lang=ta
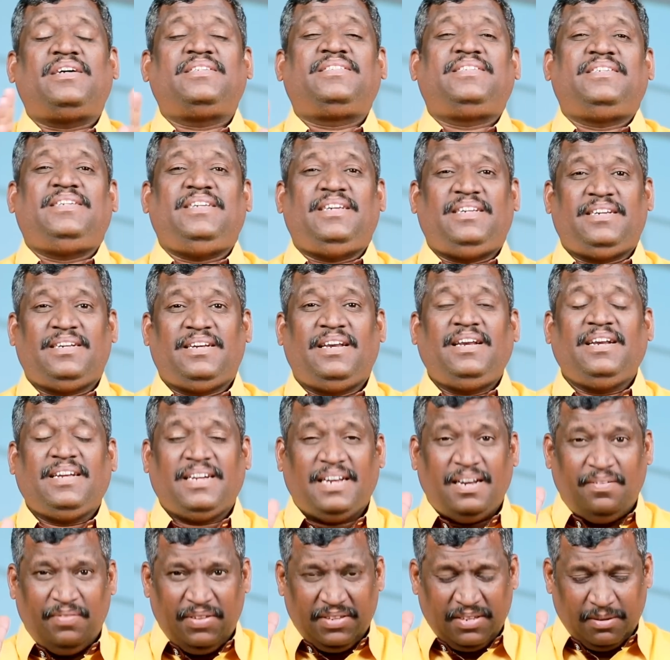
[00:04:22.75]
ஆசிரியர்கள்
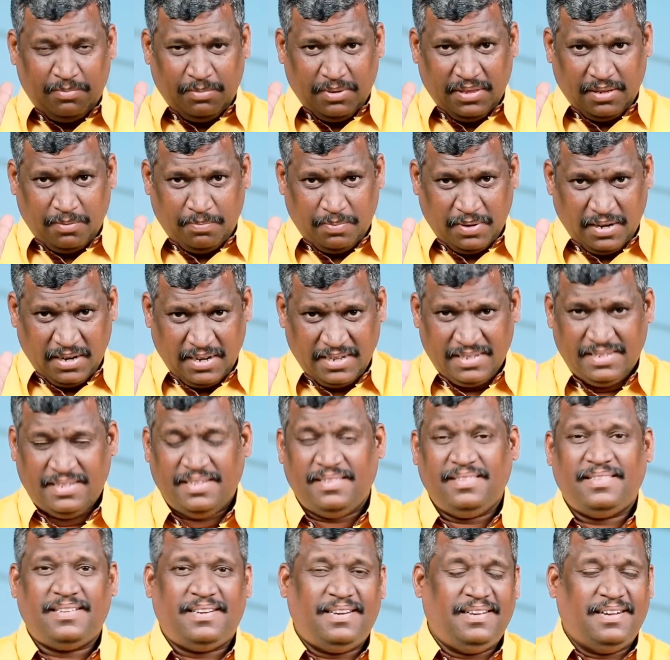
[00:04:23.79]
கல்வி சம்பந்தப்பட்ட
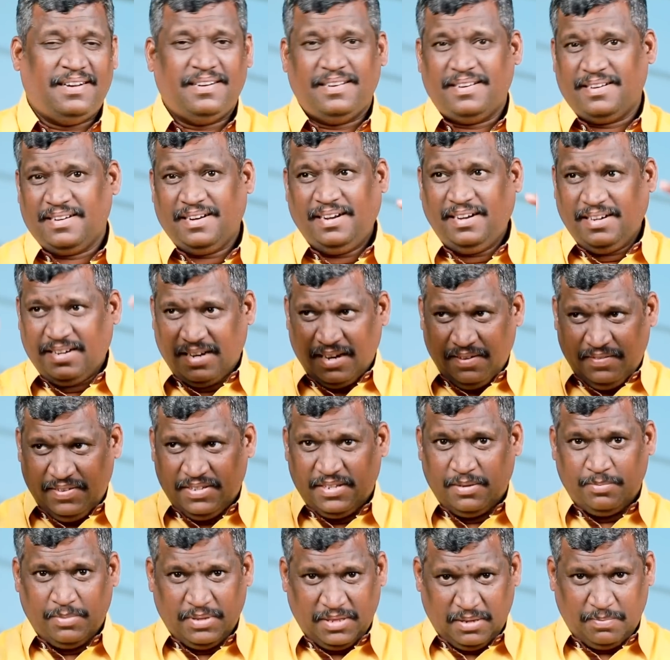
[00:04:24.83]
சிந்தனையாளர்கள்
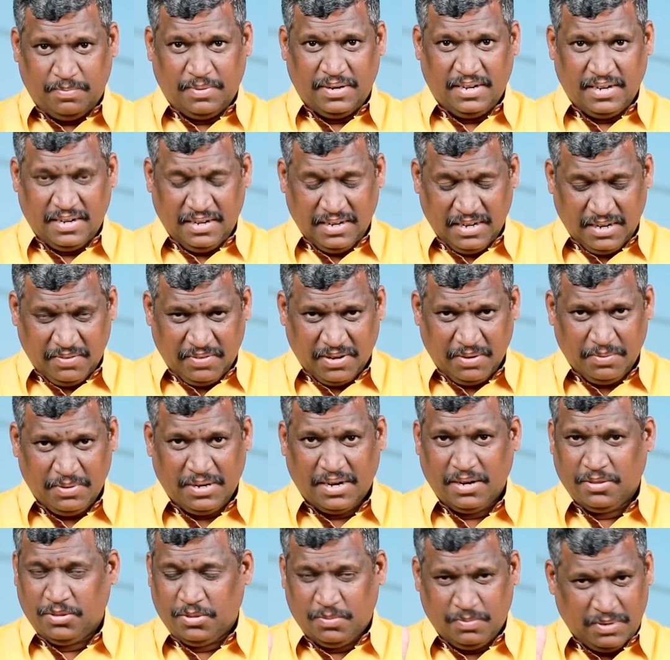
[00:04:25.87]
கல்வி சம்பந்தப்பட்ட நிறுவனம்
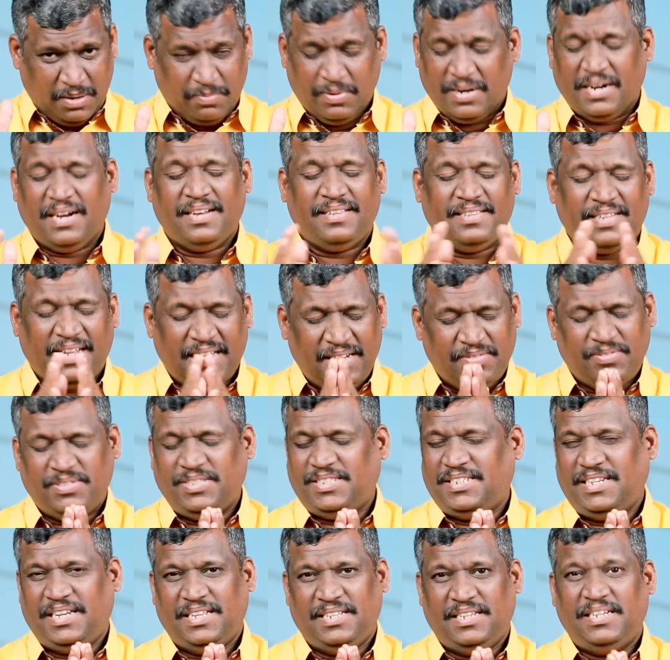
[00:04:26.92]
நடத்தும் நபர்கள்
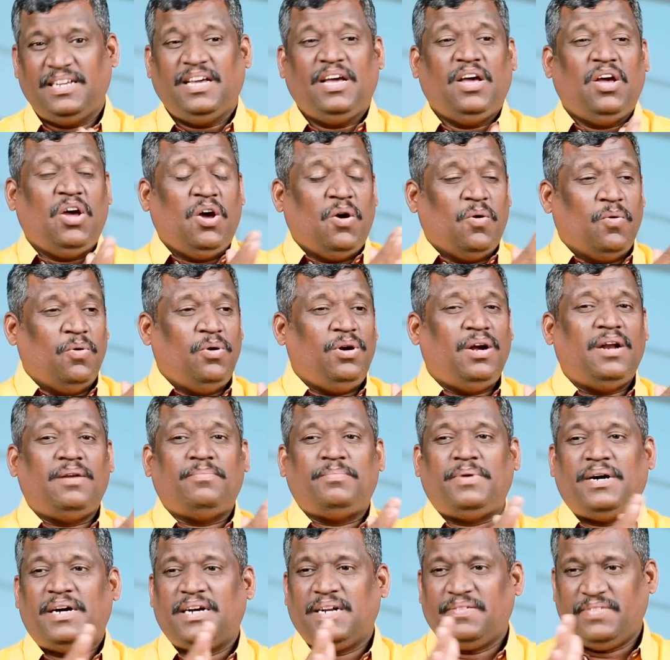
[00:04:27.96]
தயவு செய்து
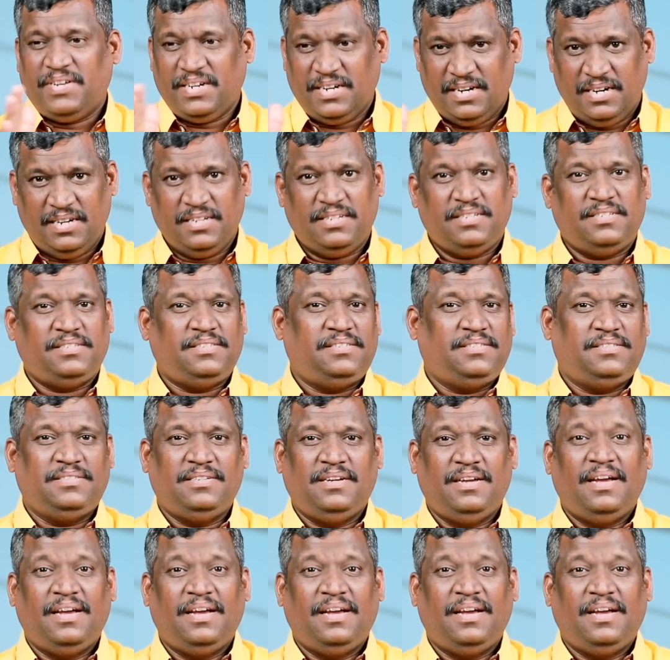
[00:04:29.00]
உங்கள் மாணவர்களுக்கு